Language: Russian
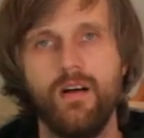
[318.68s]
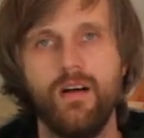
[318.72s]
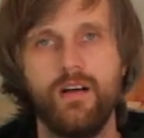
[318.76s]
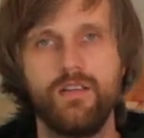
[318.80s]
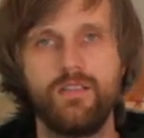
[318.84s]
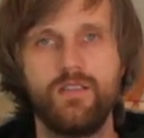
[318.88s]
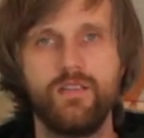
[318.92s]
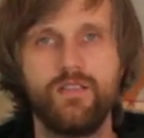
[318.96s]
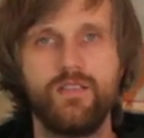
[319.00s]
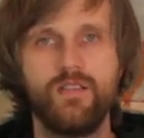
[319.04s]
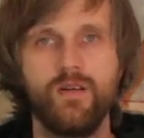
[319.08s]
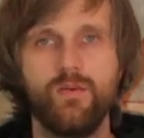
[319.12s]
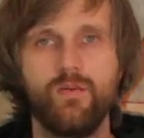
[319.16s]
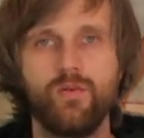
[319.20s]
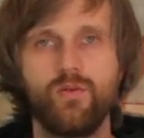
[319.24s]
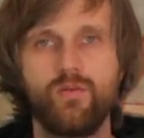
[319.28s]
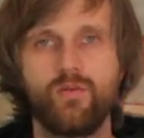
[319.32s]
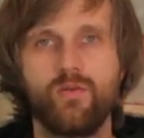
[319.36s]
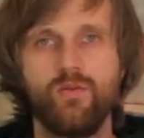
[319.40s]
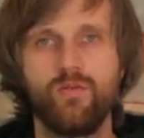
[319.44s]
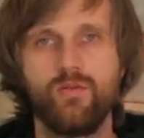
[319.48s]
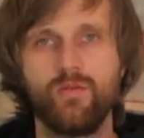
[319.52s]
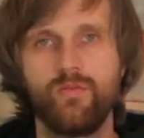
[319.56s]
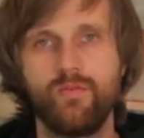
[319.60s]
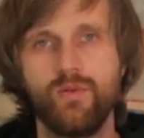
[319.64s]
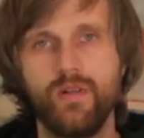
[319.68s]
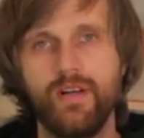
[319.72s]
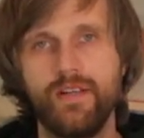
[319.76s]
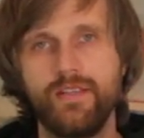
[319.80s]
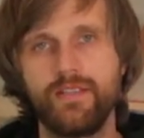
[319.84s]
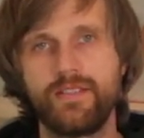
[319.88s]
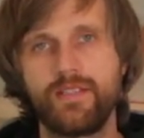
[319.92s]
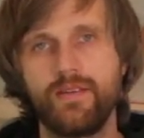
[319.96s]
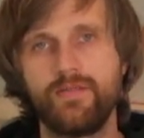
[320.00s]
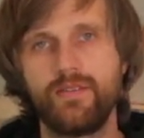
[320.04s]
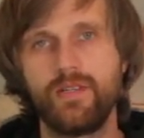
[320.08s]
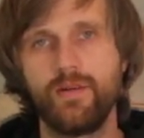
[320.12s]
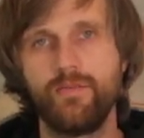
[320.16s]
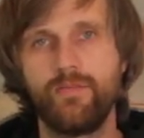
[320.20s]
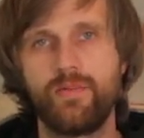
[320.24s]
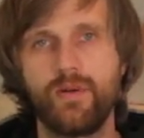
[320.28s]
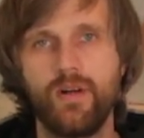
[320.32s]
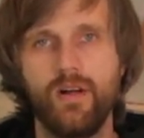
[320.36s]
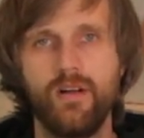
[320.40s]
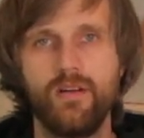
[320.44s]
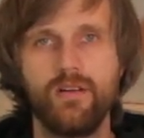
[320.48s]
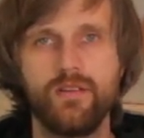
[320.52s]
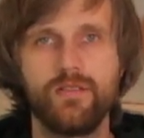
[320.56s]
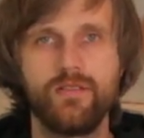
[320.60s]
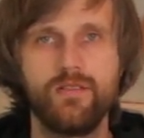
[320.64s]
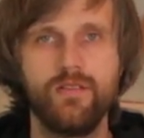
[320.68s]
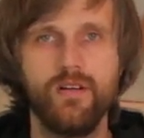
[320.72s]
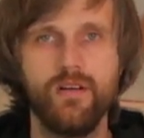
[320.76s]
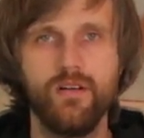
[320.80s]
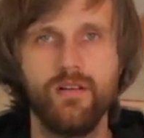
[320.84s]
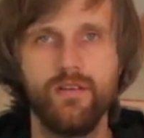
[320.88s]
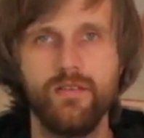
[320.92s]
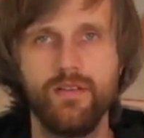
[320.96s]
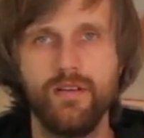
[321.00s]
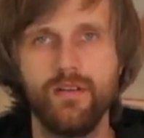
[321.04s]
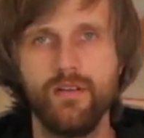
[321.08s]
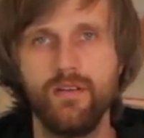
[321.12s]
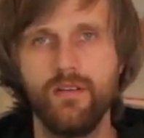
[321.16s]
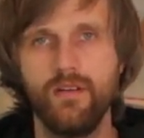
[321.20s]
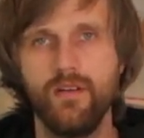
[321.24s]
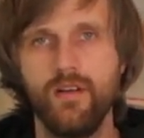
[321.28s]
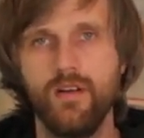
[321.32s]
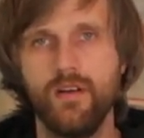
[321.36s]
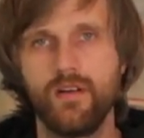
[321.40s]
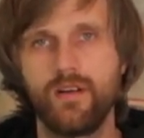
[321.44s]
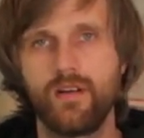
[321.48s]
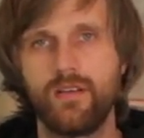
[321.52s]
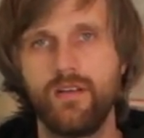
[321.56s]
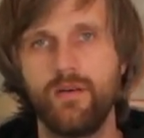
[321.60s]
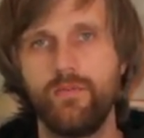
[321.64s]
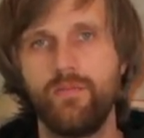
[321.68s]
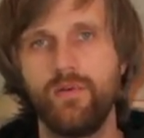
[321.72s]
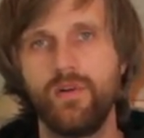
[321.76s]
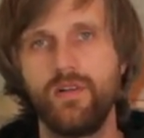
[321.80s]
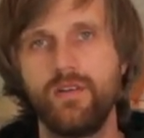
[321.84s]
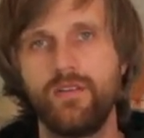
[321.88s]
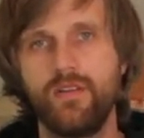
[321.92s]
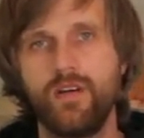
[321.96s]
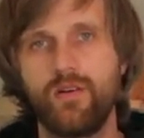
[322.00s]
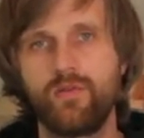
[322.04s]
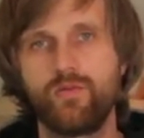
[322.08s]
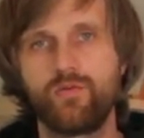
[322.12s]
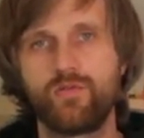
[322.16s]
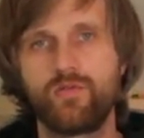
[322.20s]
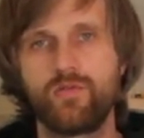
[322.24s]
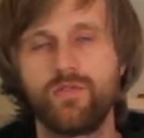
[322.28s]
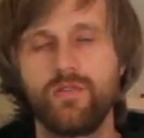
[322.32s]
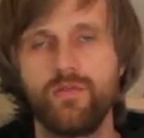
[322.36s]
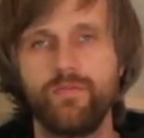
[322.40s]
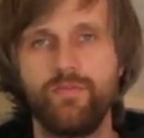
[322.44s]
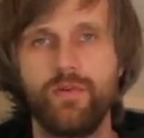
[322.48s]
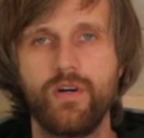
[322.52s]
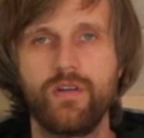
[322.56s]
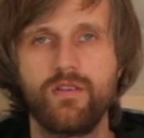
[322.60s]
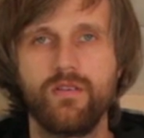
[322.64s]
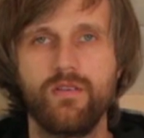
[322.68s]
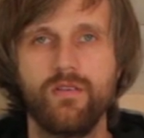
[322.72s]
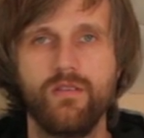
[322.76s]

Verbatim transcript: а, система кровли была не совсем правильно сделана, когда были нарушены пож...